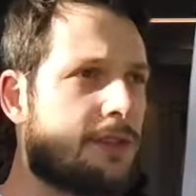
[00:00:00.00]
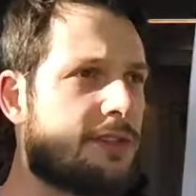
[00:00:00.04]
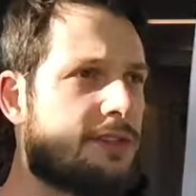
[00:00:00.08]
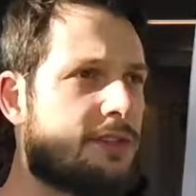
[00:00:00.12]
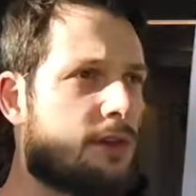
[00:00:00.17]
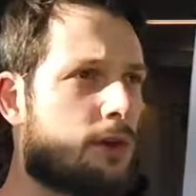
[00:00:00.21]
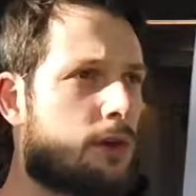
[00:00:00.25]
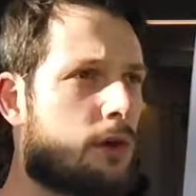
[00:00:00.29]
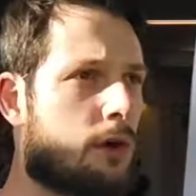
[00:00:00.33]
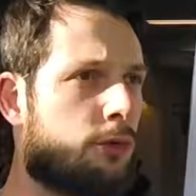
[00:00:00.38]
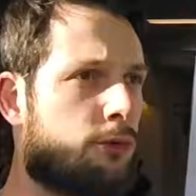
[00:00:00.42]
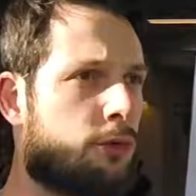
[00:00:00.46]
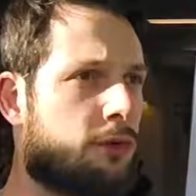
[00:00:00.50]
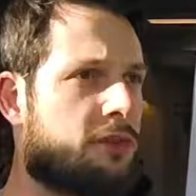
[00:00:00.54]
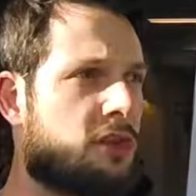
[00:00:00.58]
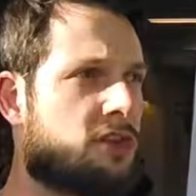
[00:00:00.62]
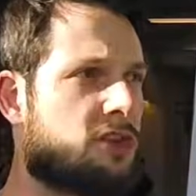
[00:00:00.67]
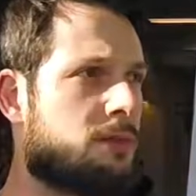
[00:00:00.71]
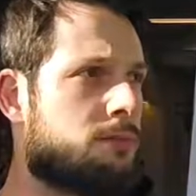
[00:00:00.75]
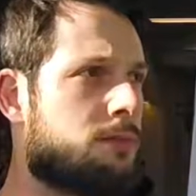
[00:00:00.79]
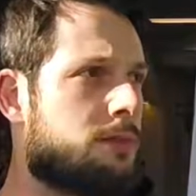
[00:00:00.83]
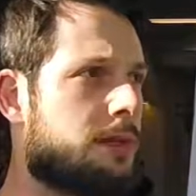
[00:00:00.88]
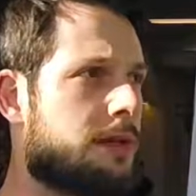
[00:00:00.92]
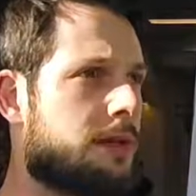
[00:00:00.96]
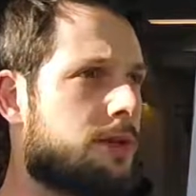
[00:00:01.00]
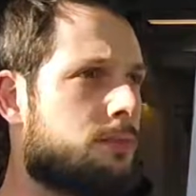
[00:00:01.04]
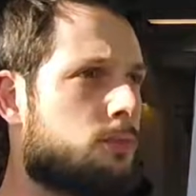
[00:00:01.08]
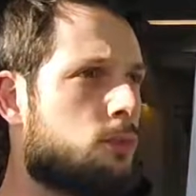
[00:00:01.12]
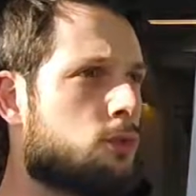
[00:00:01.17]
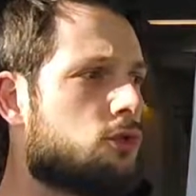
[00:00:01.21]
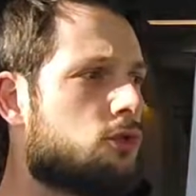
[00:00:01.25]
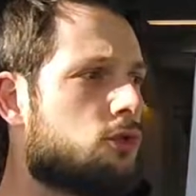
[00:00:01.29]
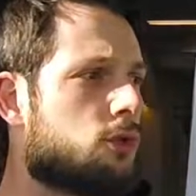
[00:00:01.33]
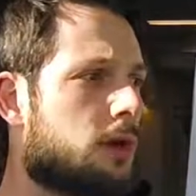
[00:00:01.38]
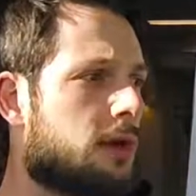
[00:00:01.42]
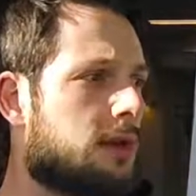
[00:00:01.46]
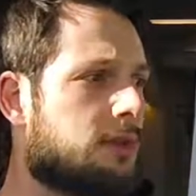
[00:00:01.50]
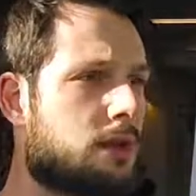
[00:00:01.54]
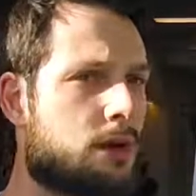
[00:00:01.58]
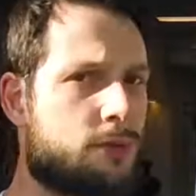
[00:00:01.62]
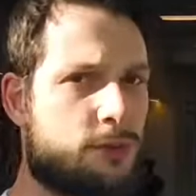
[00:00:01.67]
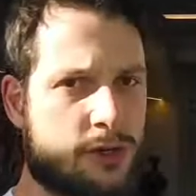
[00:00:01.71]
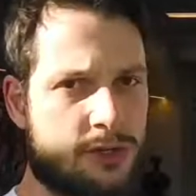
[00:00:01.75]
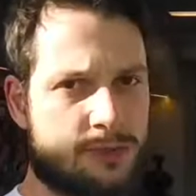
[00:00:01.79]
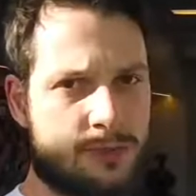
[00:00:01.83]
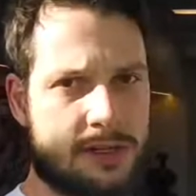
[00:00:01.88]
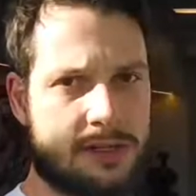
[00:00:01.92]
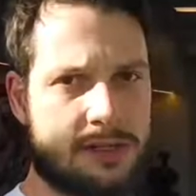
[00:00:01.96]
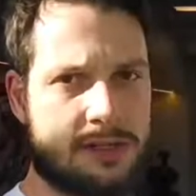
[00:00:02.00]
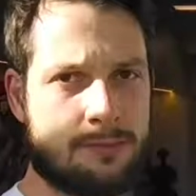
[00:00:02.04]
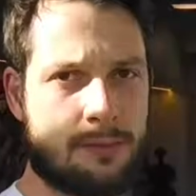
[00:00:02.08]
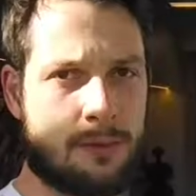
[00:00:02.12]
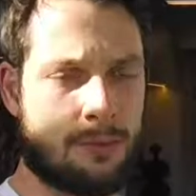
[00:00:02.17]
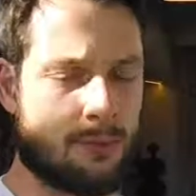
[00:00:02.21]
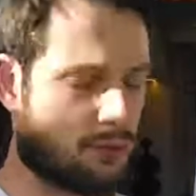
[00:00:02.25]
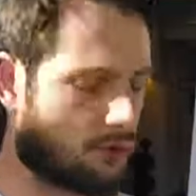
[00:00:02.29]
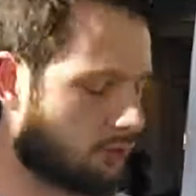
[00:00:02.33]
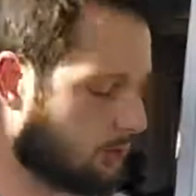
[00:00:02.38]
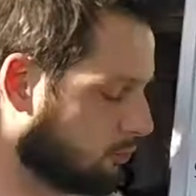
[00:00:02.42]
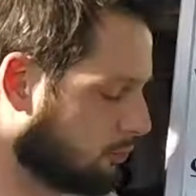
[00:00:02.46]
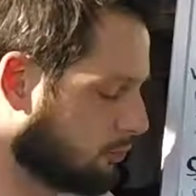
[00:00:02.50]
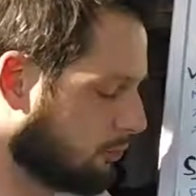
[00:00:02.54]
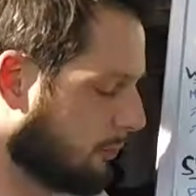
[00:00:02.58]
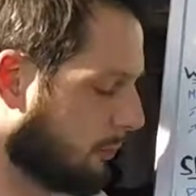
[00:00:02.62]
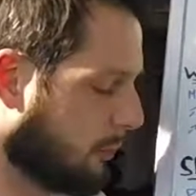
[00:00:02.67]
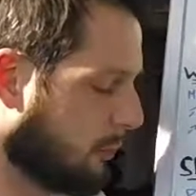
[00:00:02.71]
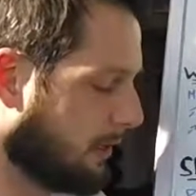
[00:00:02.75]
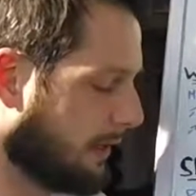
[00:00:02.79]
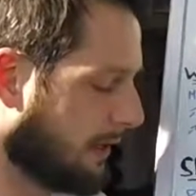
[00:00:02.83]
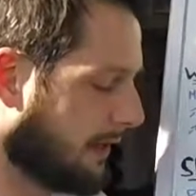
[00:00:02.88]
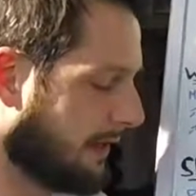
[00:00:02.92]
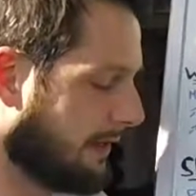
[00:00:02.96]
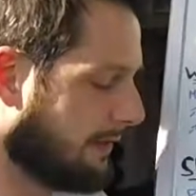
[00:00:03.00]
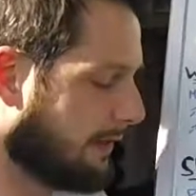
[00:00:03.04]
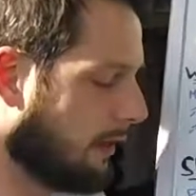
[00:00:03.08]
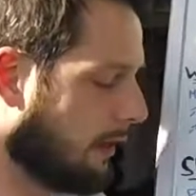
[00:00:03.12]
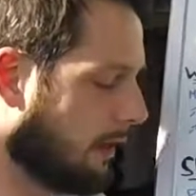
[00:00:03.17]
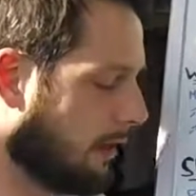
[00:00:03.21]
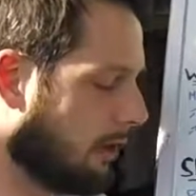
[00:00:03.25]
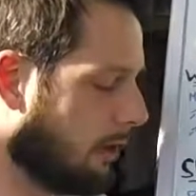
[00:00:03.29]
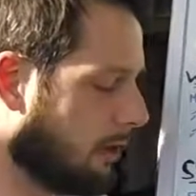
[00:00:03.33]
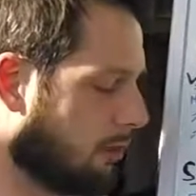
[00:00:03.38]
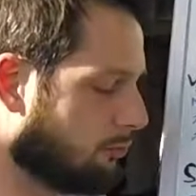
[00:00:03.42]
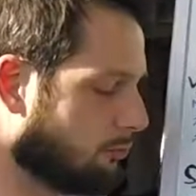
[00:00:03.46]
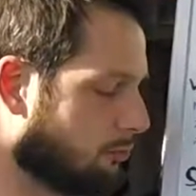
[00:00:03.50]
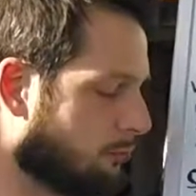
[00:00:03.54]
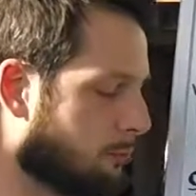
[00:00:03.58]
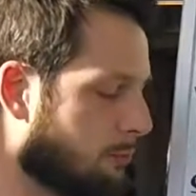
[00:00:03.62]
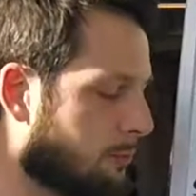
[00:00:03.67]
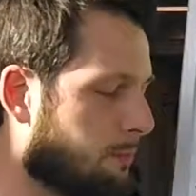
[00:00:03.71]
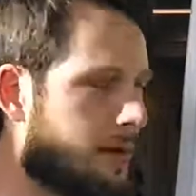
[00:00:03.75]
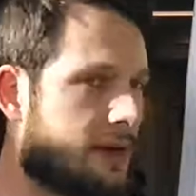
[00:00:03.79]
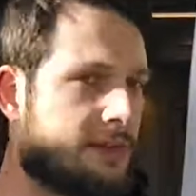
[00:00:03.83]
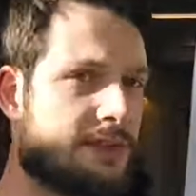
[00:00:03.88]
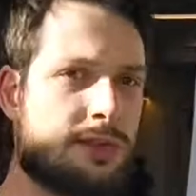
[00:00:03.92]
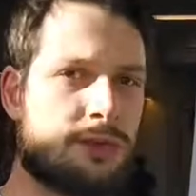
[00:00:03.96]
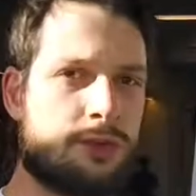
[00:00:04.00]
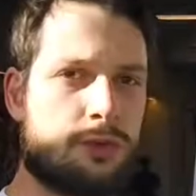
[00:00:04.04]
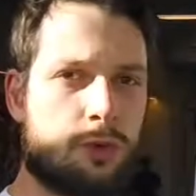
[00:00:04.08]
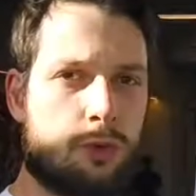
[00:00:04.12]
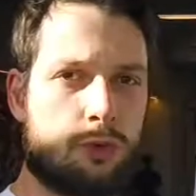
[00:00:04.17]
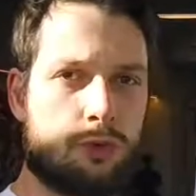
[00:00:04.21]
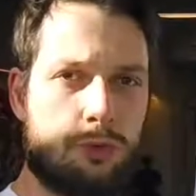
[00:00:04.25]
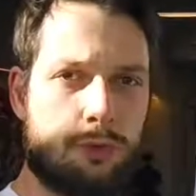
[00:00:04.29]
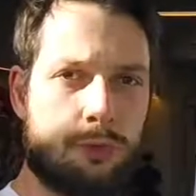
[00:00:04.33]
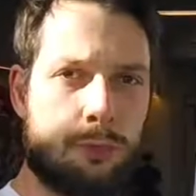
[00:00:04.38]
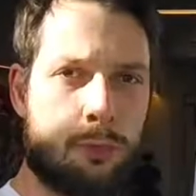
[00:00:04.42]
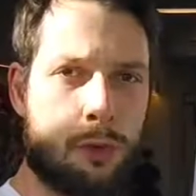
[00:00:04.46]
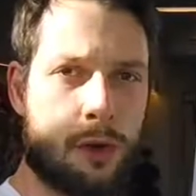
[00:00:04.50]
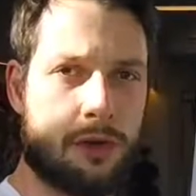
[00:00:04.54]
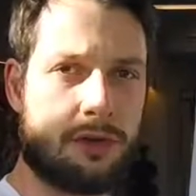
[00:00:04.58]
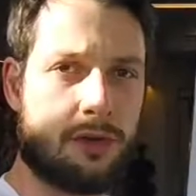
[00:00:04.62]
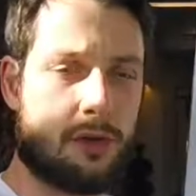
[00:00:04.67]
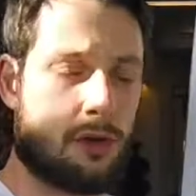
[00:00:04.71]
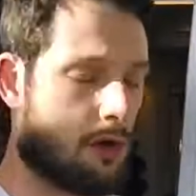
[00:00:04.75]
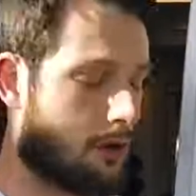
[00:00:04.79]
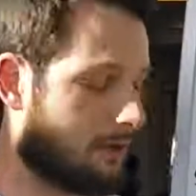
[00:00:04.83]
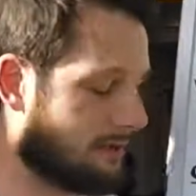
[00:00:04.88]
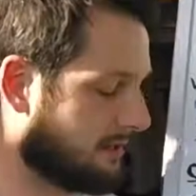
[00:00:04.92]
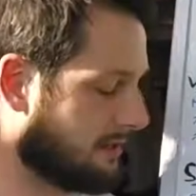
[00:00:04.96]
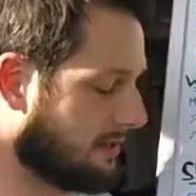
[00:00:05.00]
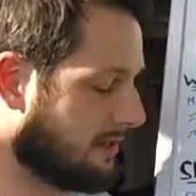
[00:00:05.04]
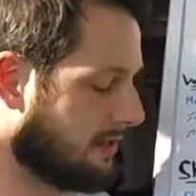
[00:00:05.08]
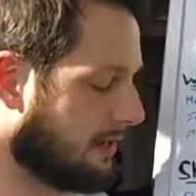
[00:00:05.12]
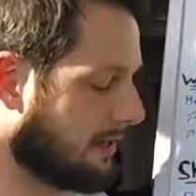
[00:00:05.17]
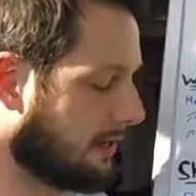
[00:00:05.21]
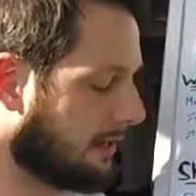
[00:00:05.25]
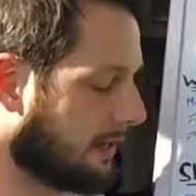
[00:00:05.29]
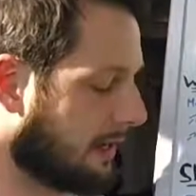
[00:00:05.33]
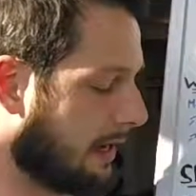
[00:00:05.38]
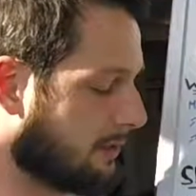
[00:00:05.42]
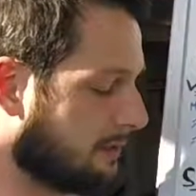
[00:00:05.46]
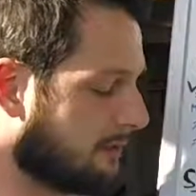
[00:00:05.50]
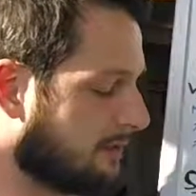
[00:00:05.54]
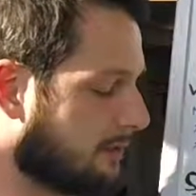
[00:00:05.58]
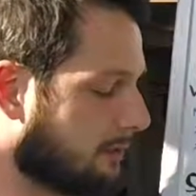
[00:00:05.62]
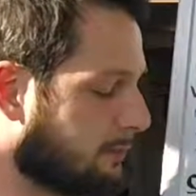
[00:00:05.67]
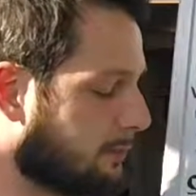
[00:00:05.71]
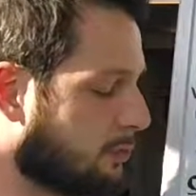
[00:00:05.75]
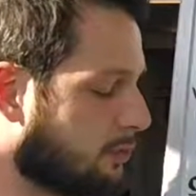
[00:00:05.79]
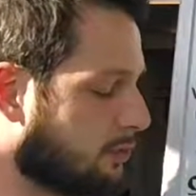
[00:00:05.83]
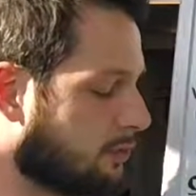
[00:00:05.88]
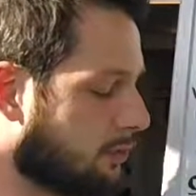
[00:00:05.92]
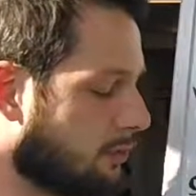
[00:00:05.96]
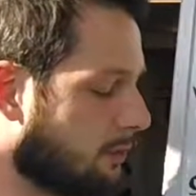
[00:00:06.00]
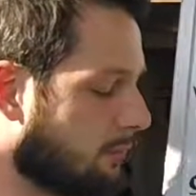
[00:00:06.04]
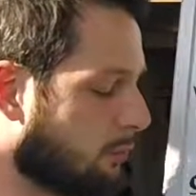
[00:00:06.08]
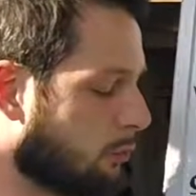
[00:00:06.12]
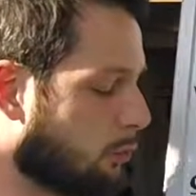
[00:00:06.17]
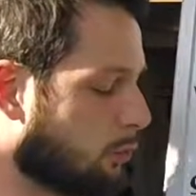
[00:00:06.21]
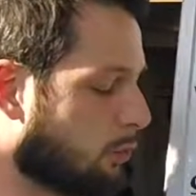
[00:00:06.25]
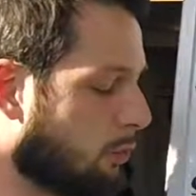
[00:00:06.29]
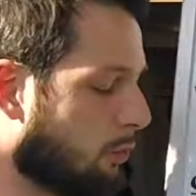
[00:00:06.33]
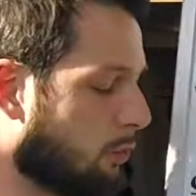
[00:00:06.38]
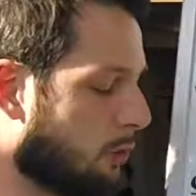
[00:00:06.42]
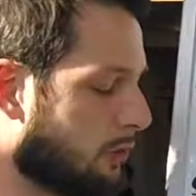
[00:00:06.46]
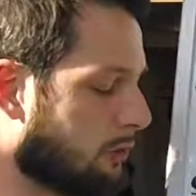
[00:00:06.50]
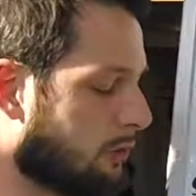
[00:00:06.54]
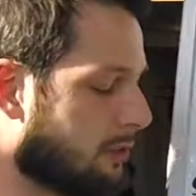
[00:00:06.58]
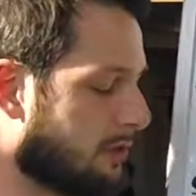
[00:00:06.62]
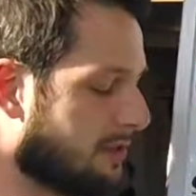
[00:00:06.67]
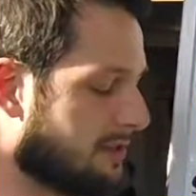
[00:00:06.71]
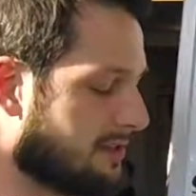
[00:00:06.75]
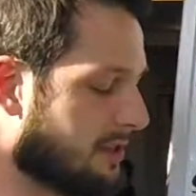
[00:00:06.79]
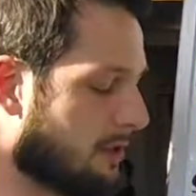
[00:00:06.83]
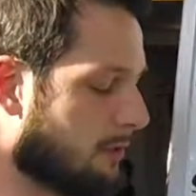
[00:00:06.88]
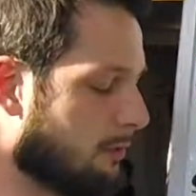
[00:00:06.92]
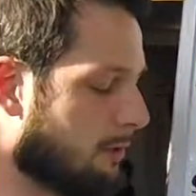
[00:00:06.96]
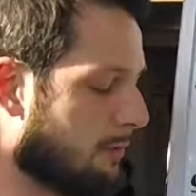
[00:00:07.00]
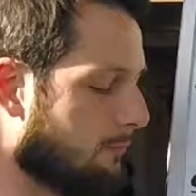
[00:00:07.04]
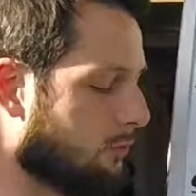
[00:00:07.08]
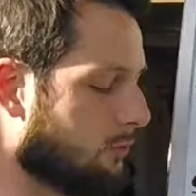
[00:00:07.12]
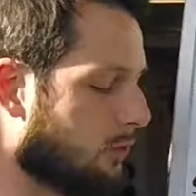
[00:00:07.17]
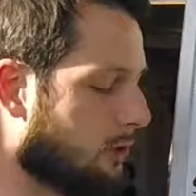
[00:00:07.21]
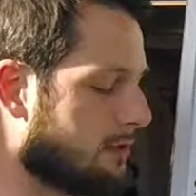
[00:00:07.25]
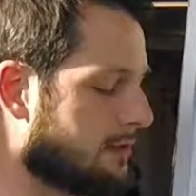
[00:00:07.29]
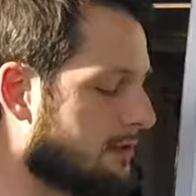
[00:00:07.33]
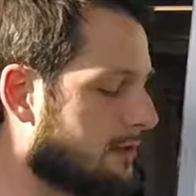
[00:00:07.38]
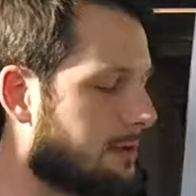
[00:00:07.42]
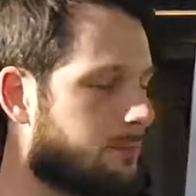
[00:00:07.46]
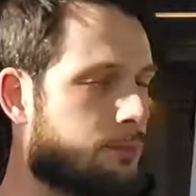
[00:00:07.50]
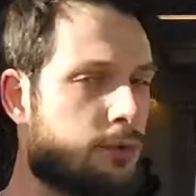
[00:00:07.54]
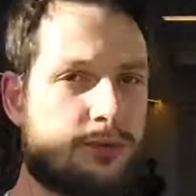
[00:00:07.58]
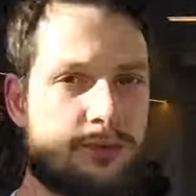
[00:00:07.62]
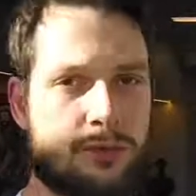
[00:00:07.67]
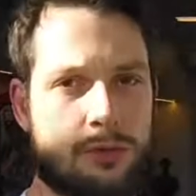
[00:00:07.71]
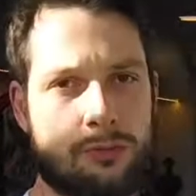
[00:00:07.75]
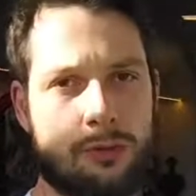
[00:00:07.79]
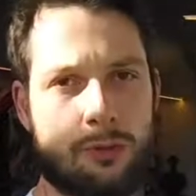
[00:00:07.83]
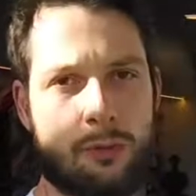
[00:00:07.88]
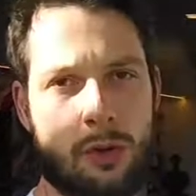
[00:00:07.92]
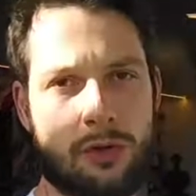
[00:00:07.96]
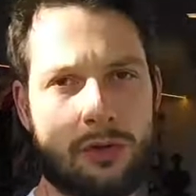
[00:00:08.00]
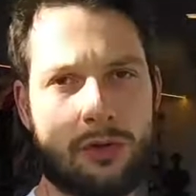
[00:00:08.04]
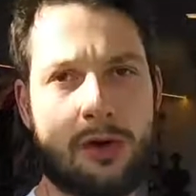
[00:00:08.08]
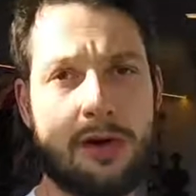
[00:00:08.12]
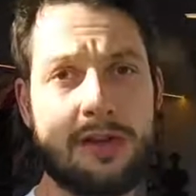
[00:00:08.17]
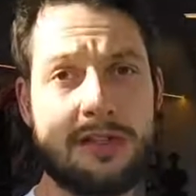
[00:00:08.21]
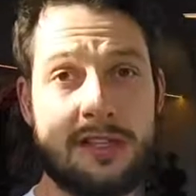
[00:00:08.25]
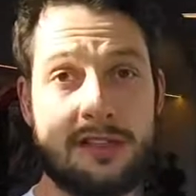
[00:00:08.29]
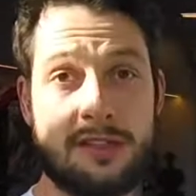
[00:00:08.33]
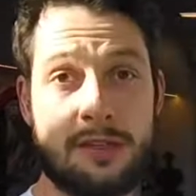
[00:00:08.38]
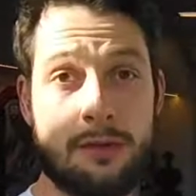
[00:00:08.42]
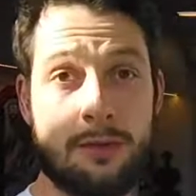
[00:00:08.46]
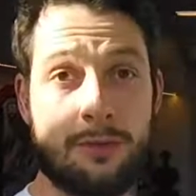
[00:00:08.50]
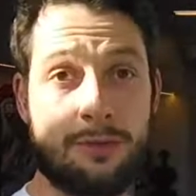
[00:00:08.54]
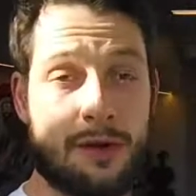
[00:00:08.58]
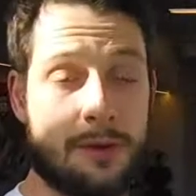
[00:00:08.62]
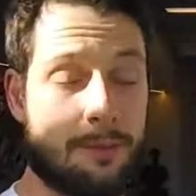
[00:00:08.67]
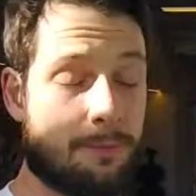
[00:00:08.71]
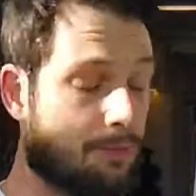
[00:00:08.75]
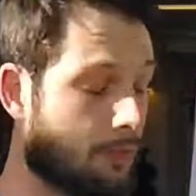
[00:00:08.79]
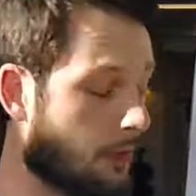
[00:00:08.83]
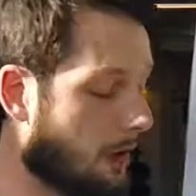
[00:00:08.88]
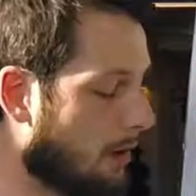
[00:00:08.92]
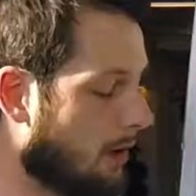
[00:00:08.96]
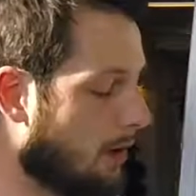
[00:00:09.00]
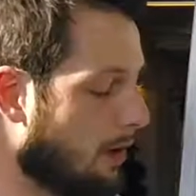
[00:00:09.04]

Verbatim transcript: Si encore une fois, tu n'as jamais mesuré ta force maximum sur du power clean, tu peux te baser sur du poids de corps, c'est-à-dire 45% de ton poids de corps c'était un homme, 35% du poids de corps c'était une femme,